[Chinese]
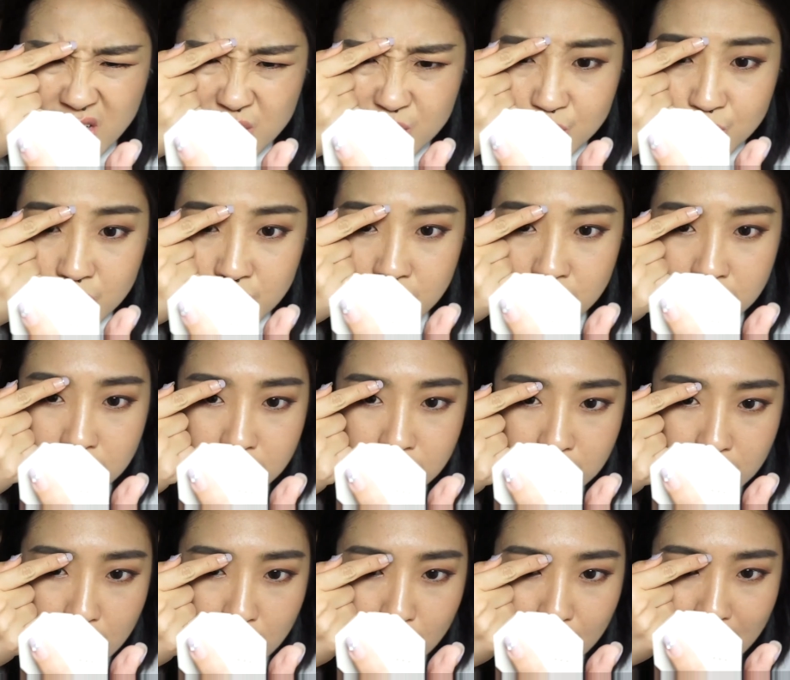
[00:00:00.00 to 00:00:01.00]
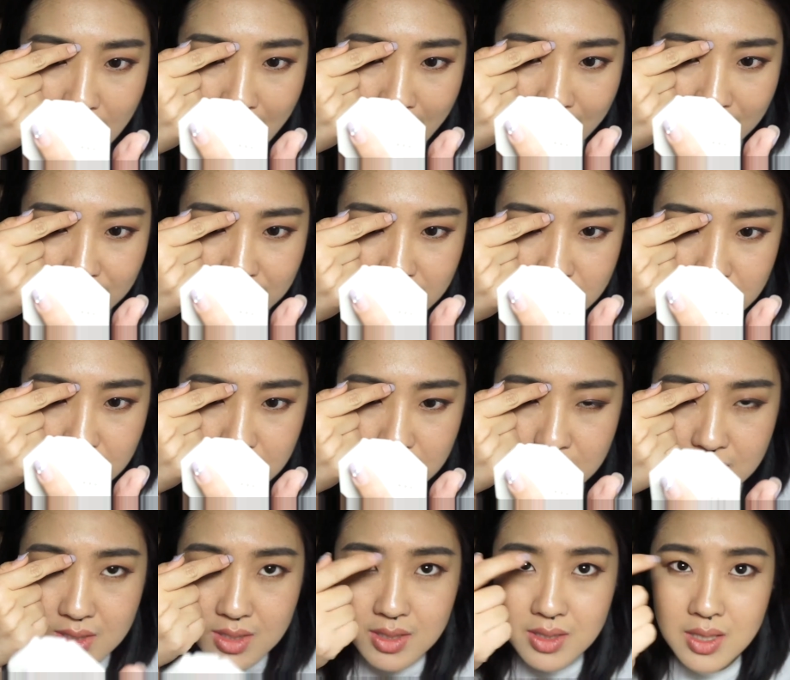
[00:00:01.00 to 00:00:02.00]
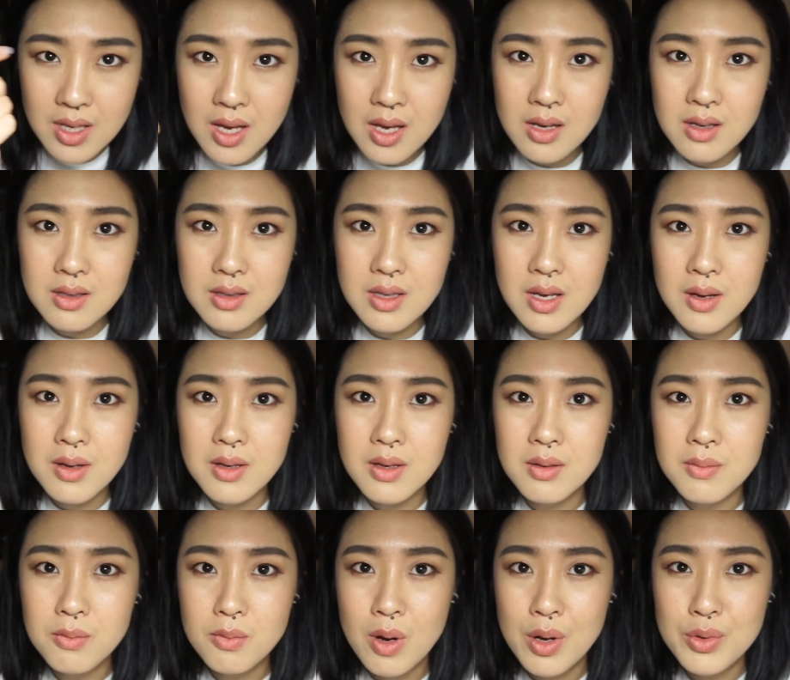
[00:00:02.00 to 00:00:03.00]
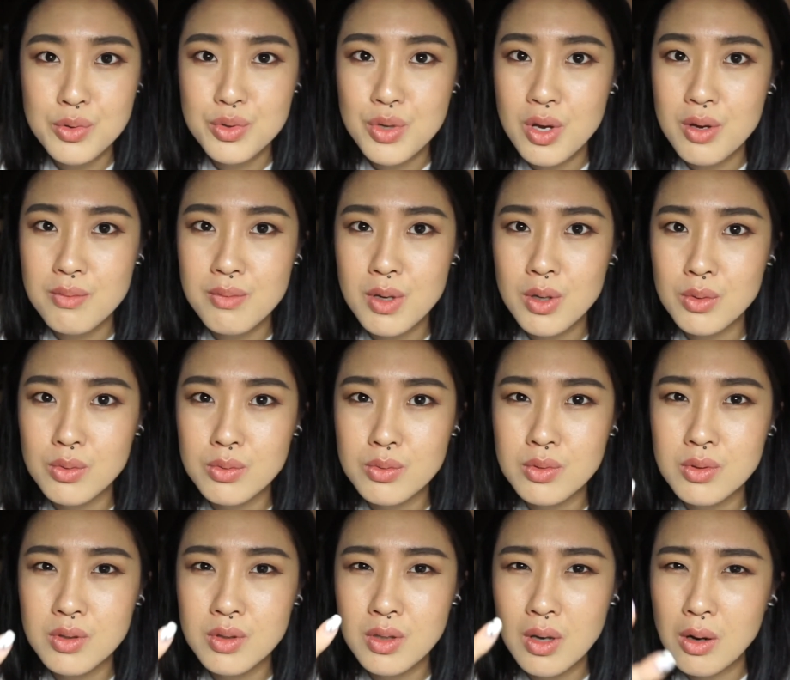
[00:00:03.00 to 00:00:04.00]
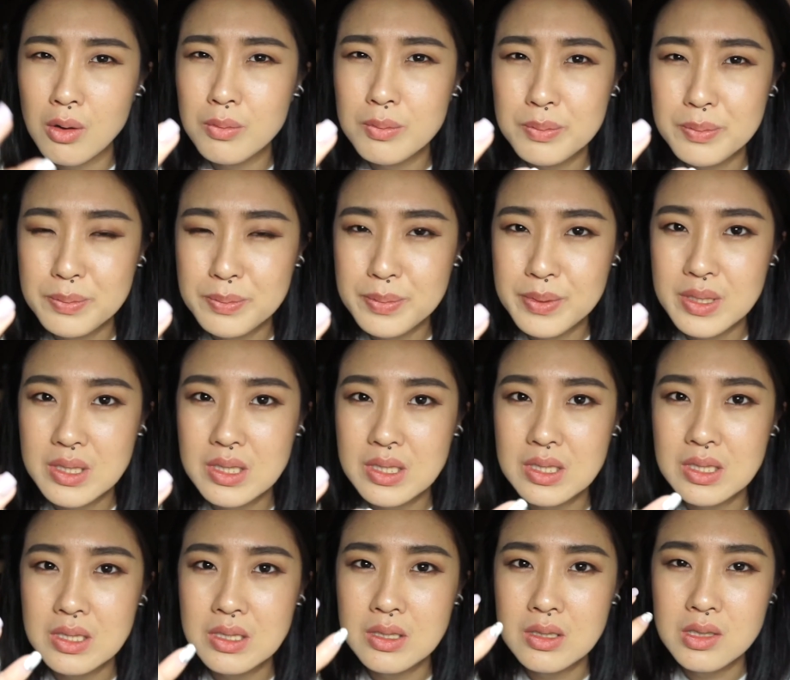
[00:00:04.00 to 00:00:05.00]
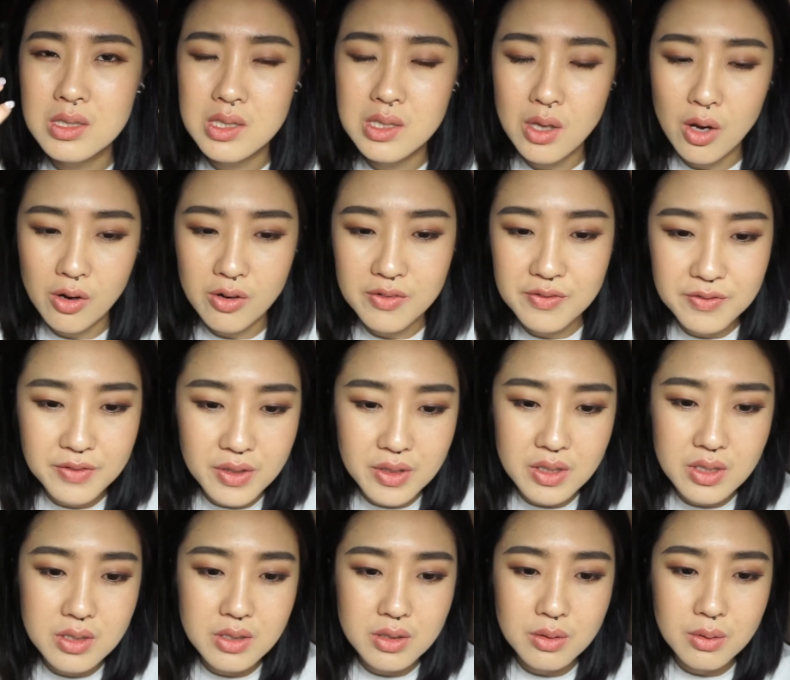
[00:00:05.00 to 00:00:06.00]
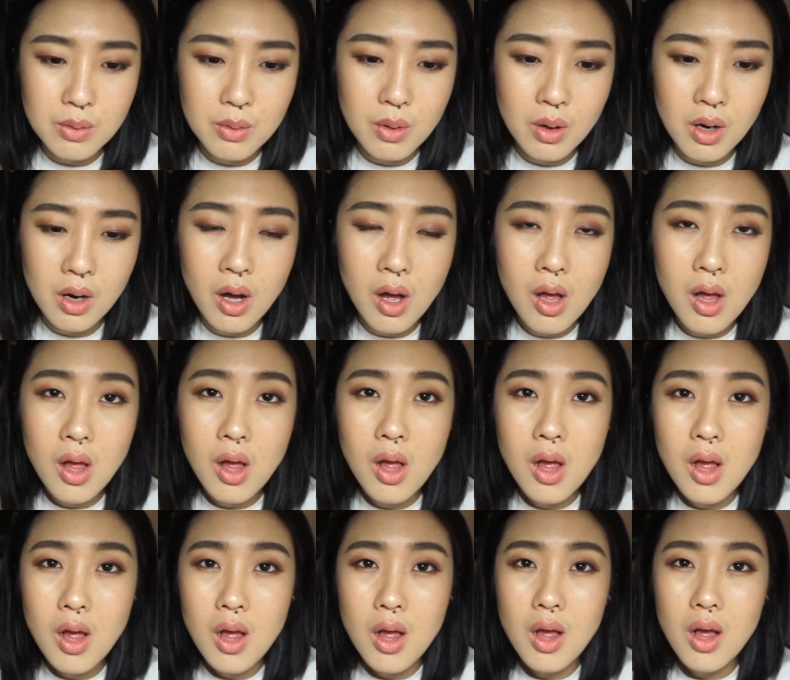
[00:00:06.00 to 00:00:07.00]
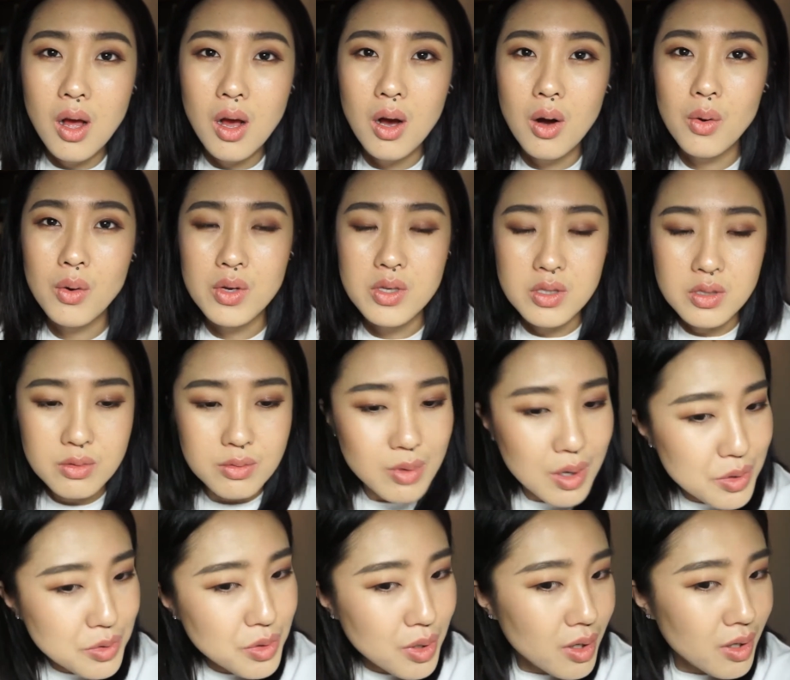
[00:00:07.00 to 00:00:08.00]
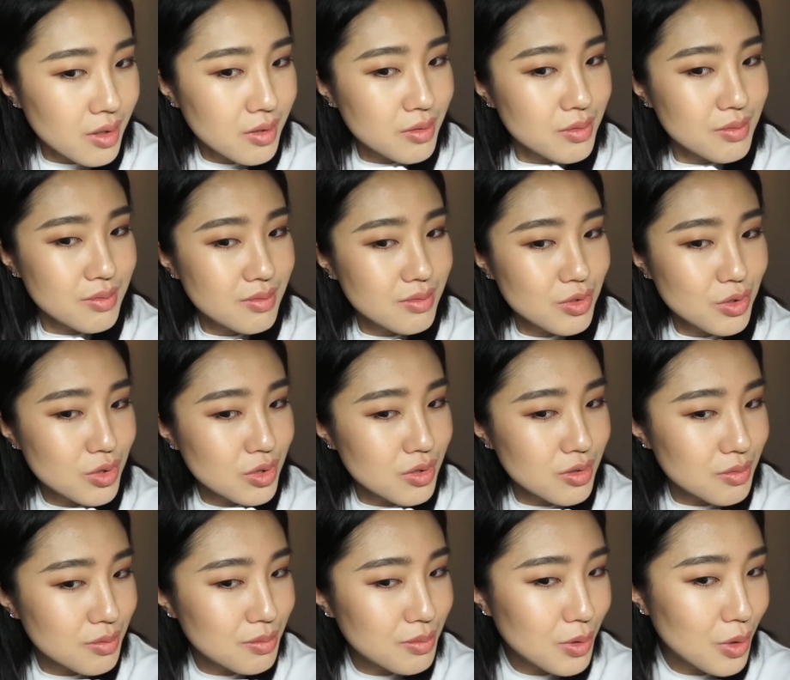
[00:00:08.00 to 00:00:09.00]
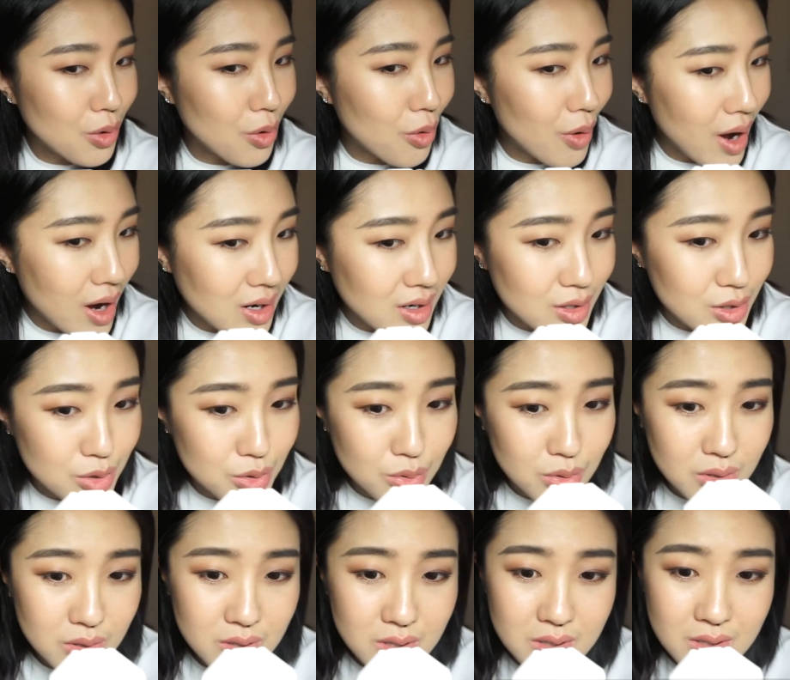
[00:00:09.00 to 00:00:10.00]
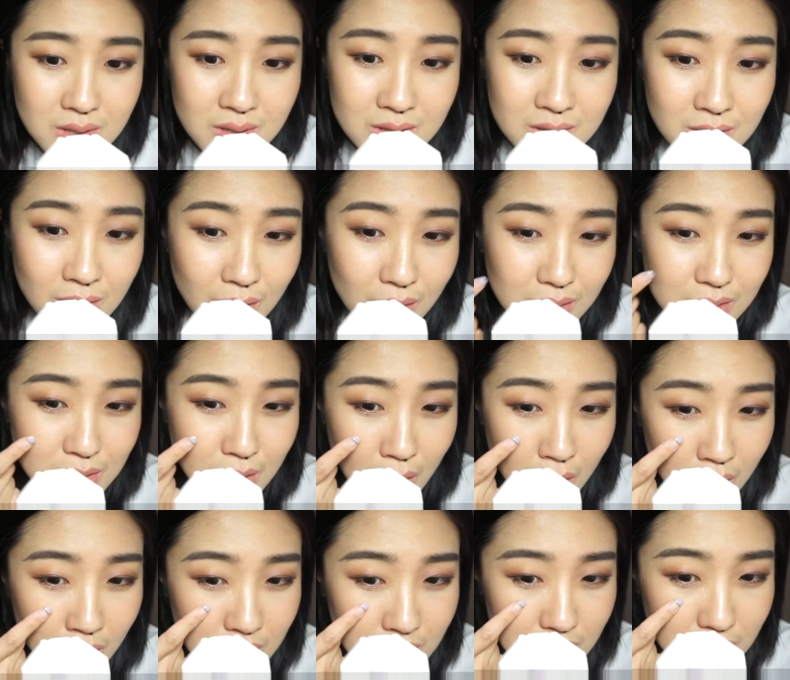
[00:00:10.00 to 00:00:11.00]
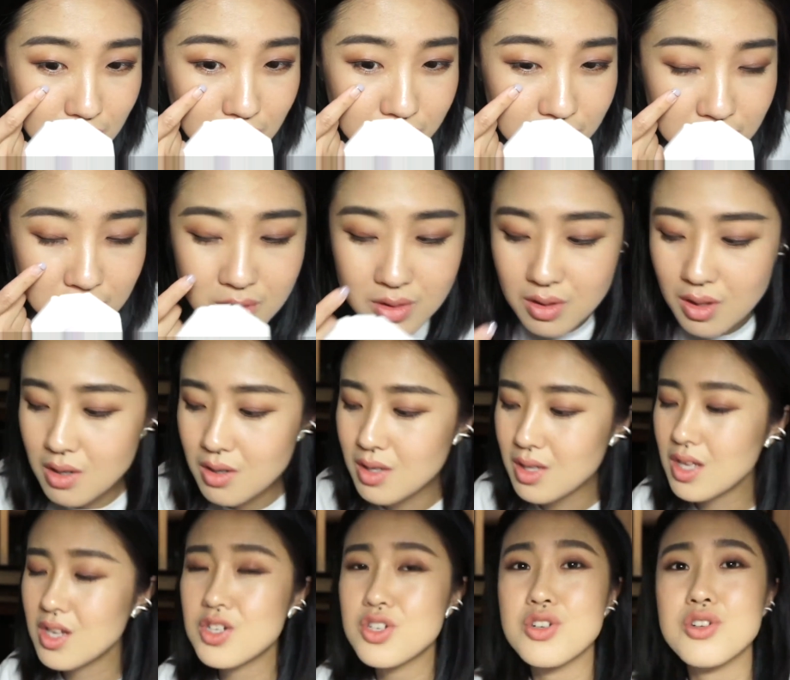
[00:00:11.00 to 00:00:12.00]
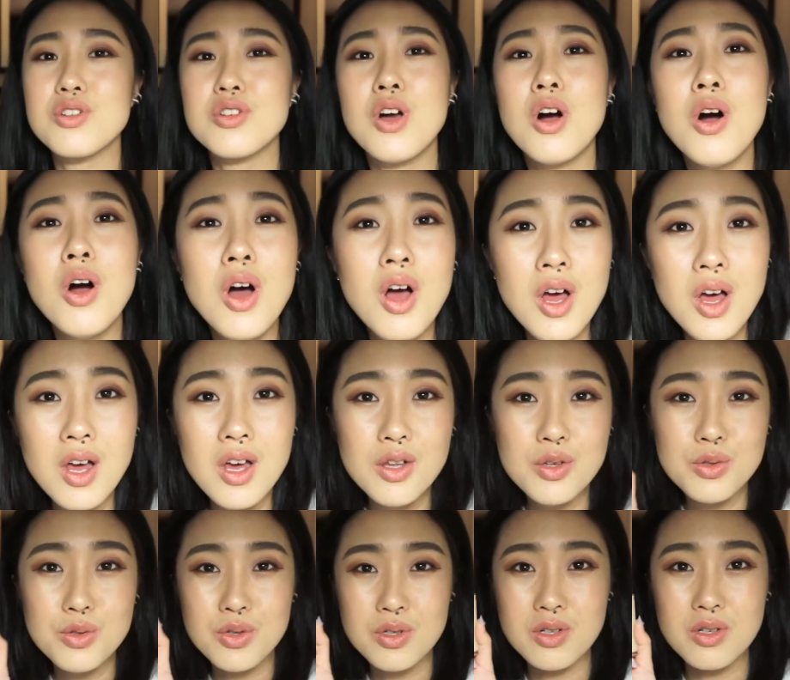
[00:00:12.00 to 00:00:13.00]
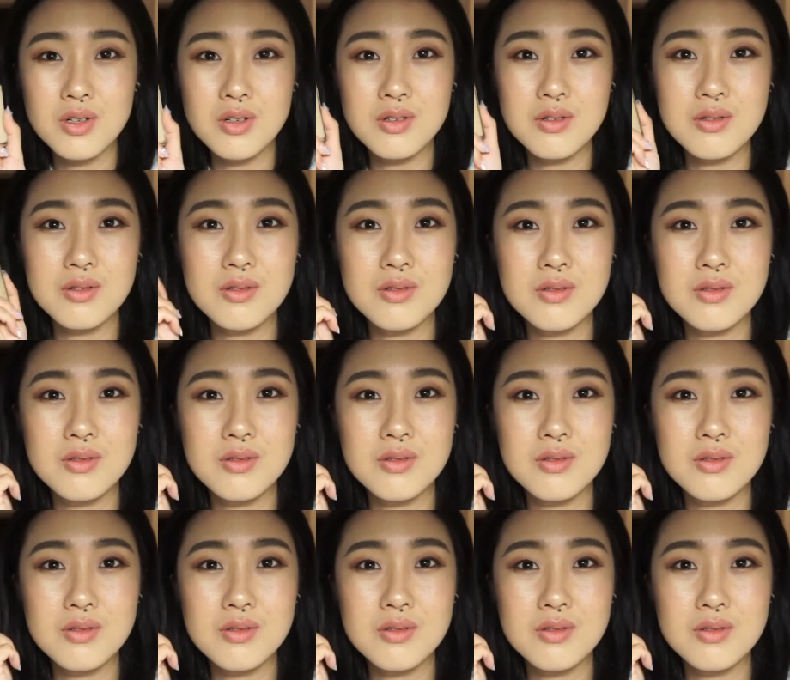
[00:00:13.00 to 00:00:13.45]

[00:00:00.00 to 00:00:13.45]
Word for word: 就是没有卡粉、积线，也完全没有掉皮、掉粉的情况。我已经完全就是没有话可说了，这真的是超好的一个粉底，而且它只要就是